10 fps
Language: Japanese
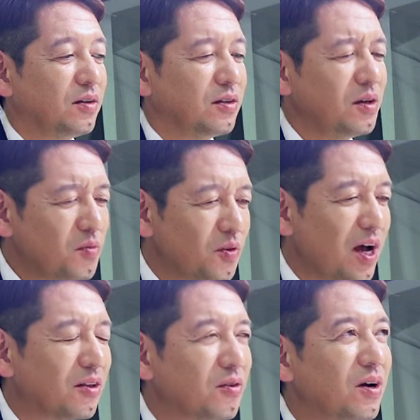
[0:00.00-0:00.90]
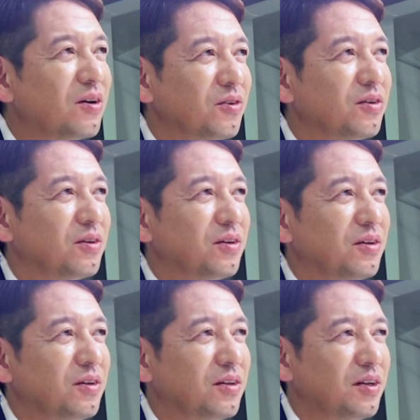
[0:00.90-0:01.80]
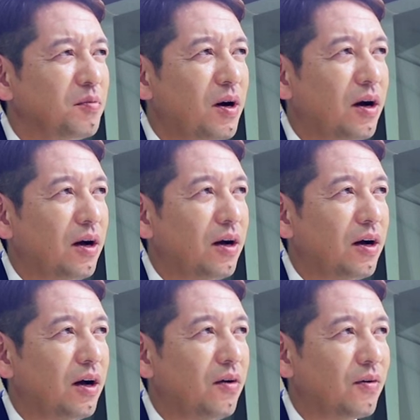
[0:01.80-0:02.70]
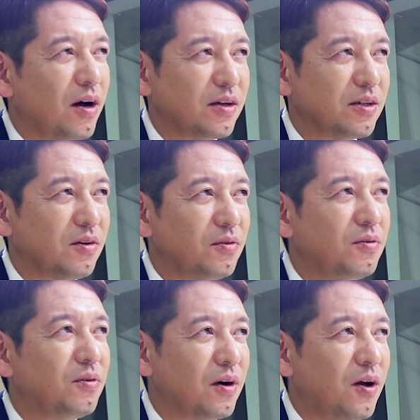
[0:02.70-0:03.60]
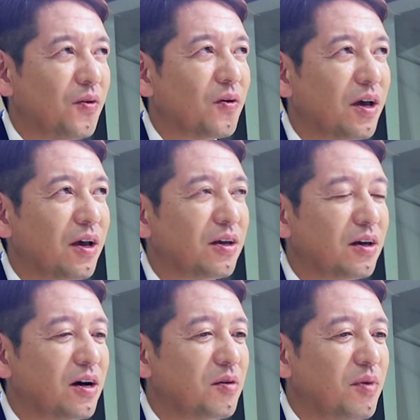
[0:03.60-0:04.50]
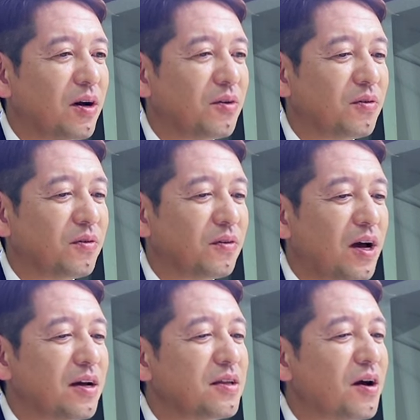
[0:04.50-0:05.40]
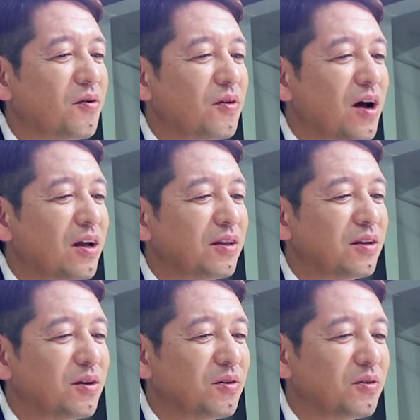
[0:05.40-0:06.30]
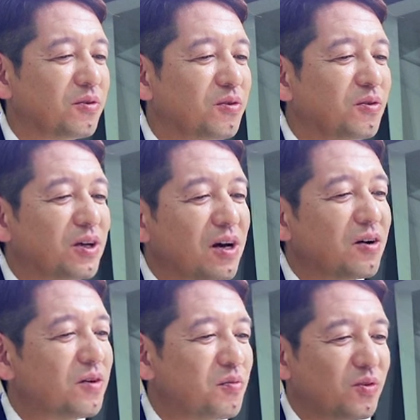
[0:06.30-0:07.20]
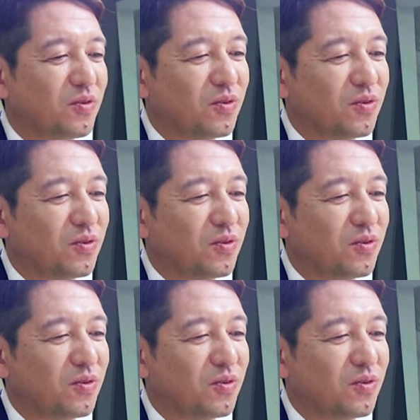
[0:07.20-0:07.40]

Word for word: うん、でもなんとなく今あの会社の方がの景気がまあよくないんだろうなっていう空気感はも